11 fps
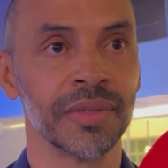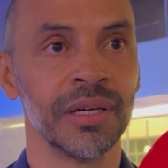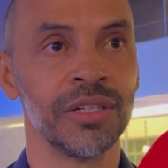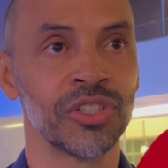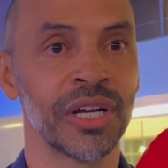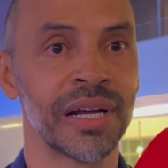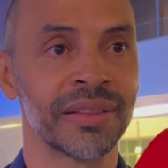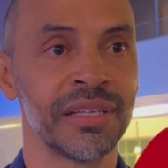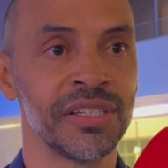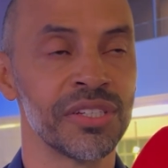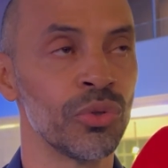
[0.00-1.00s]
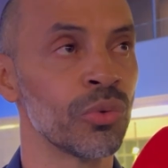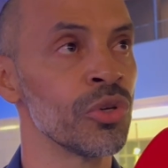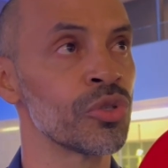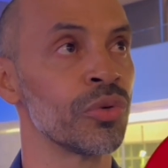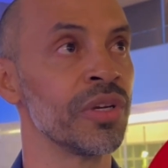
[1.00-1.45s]
ele já tem sido
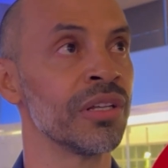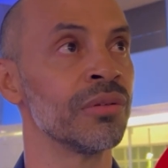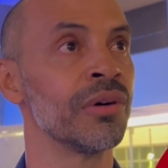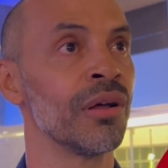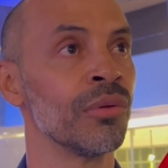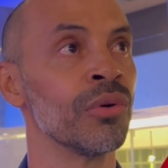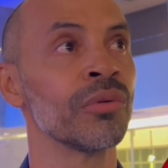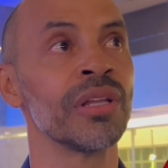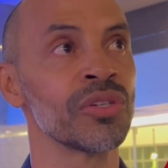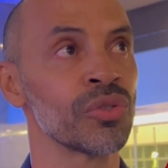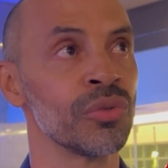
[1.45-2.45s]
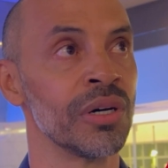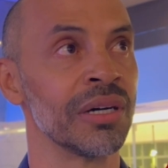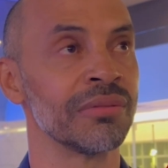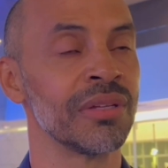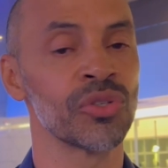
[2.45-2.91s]
construído ao longo da
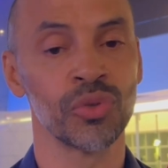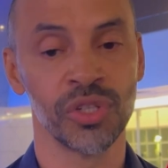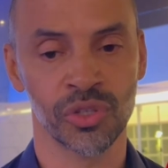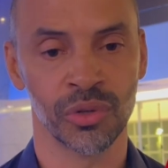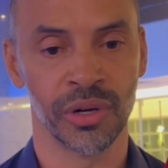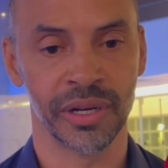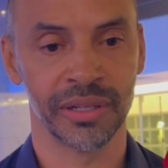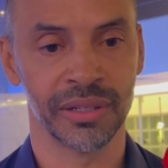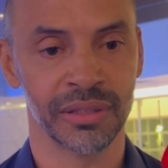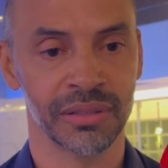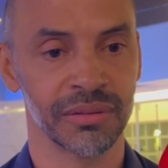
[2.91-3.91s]
sua, da sua história, né?